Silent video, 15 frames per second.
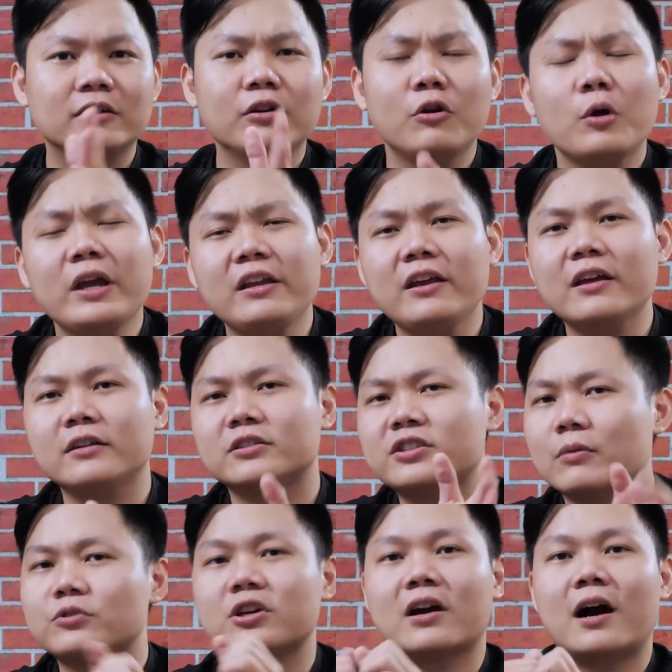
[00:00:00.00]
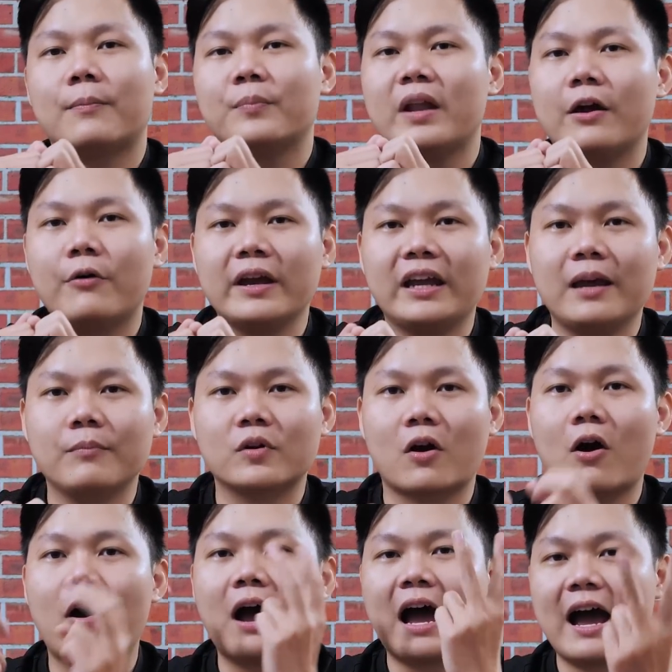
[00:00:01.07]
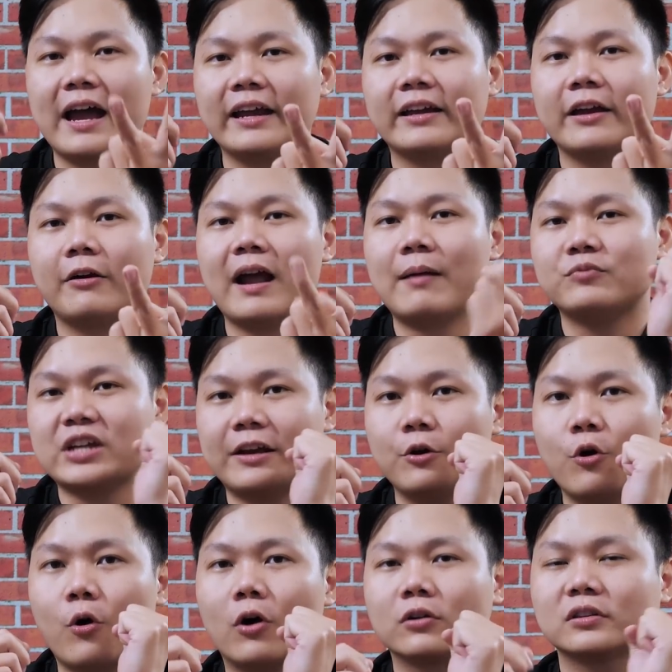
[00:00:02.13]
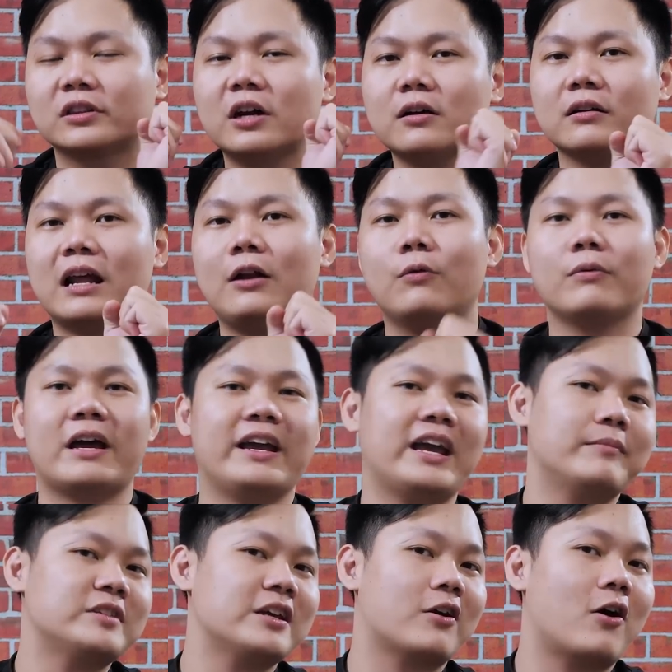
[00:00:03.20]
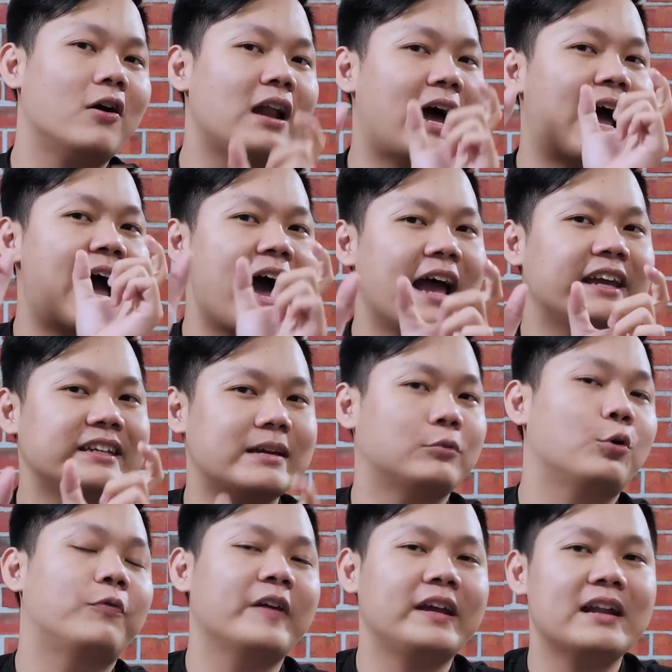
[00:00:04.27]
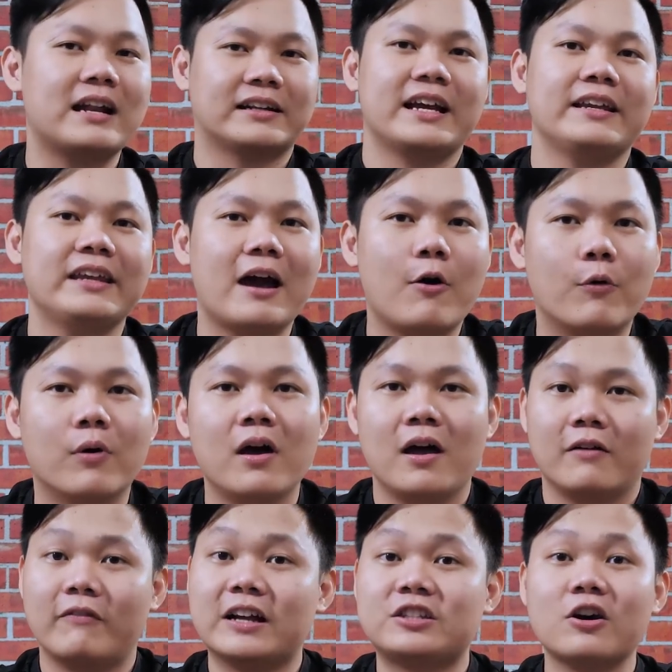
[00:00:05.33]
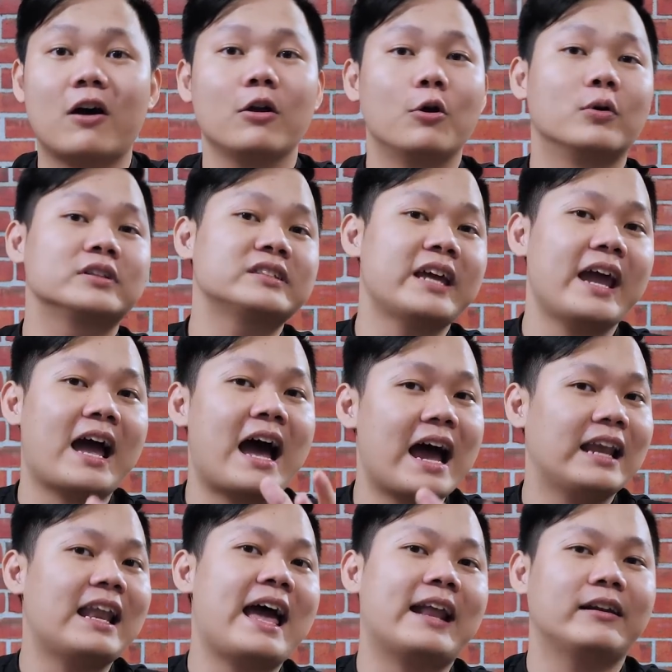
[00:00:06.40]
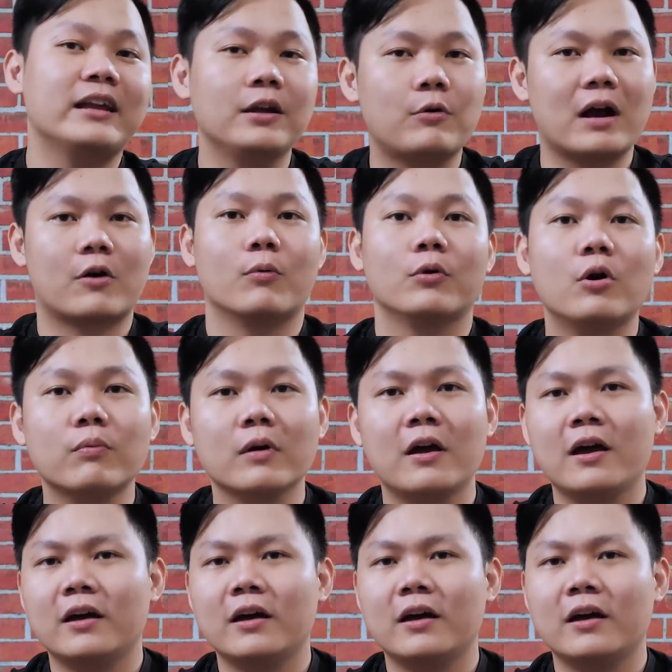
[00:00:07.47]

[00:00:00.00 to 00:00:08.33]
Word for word: Tuy nhiên trong trường hợp nếu anh em có hai cây ram chạy đua tức là lúc này em sẽ có là hai cái trạm thu phí đặt cạnh nhau và cho luồng xe hai làn đi qua cùng lúc